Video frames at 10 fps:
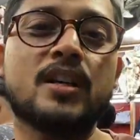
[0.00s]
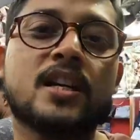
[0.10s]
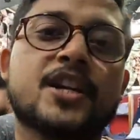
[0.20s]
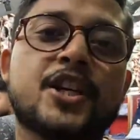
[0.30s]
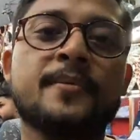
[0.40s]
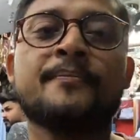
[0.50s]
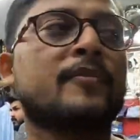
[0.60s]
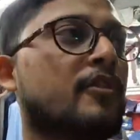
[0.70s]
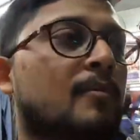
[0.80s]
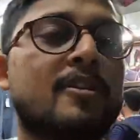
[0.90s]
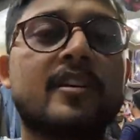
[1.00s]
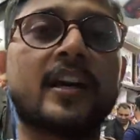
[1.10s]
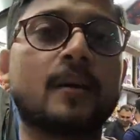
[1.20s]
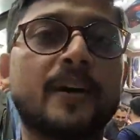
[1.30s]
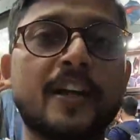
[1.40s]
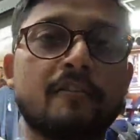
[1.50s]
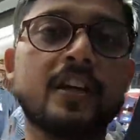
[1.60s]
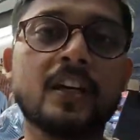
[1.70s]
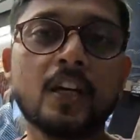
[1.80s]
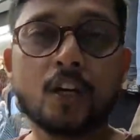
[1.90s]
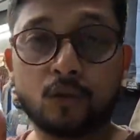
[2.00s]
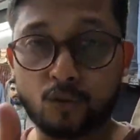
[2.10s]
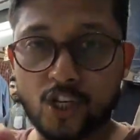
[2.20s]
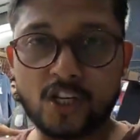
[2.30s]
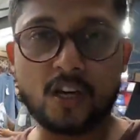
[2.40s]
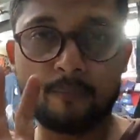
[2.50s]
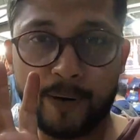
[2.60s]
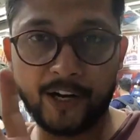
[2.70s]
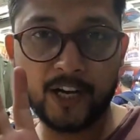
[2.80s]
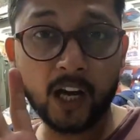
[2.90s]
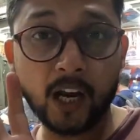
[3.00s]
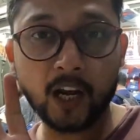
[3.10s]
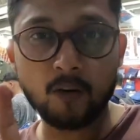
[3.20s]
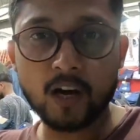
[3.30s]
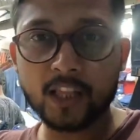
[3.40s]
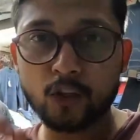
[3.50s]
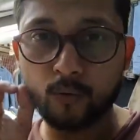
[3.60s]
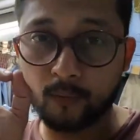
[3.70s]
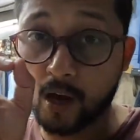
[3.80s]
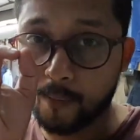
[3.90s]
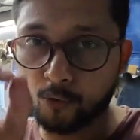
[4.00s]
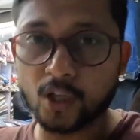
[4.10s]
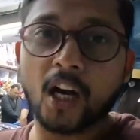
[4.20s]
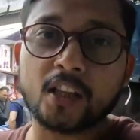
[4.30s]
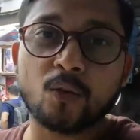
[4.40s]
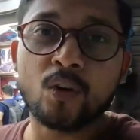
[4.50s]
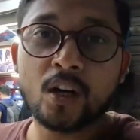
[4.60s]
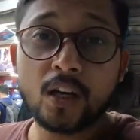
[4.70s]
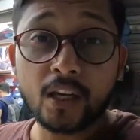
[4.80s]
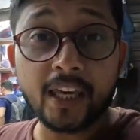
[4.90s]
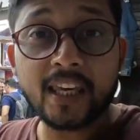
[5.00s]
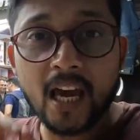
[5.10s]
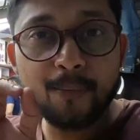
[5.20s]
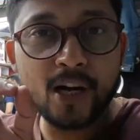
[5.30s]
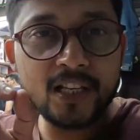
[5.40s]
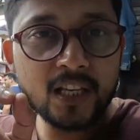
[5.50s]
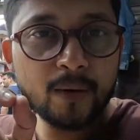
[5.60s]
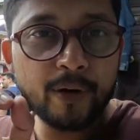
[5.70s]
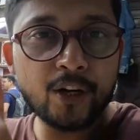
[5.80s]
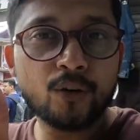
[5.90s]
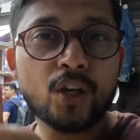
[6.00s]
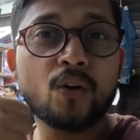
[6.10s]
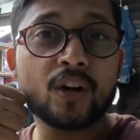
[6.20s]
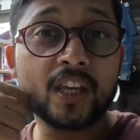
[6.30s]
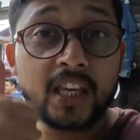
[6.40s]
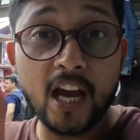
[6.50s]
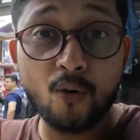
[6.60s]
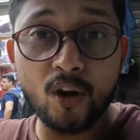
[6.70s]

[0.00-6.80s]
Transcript: थोड़ा सा रश है फैमिली वगैरह बैठी हुई है तो जैसे ही हम पेंटें अगर निकलवाते हैं तो फिर मैं आपको दिखाता हूँ कि क्या प्राइसिंग है पेंटों की और क्या